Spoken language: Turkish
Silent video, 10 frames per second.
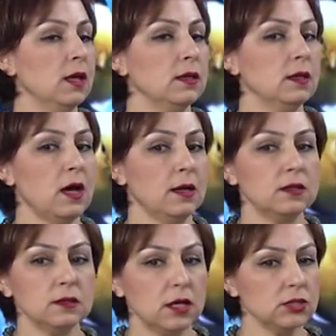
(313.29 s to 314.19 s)
e,
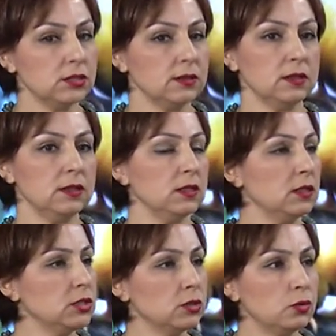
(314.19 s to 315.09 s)
arkadaşlarıyla
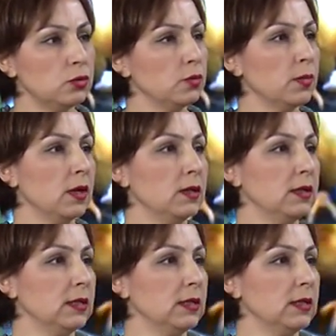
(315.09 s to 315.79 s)
ilişki kurmayla